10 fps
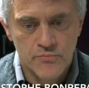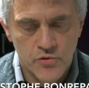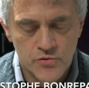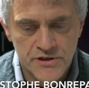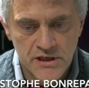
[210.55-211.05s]

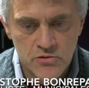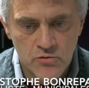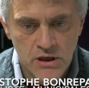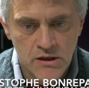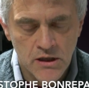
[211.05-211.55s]
pour le
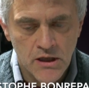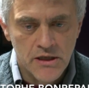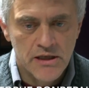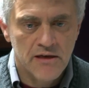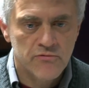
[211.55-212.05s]
territoire
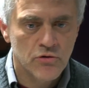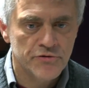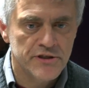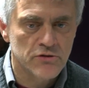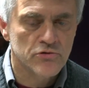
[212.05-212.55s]
et la
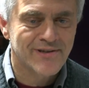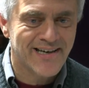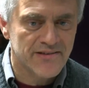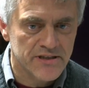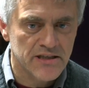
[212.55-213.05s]
volonté de
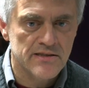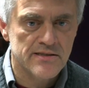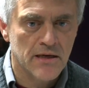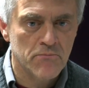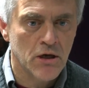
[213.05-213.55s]
travailler
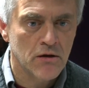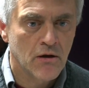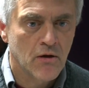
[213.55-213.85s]
ensemble,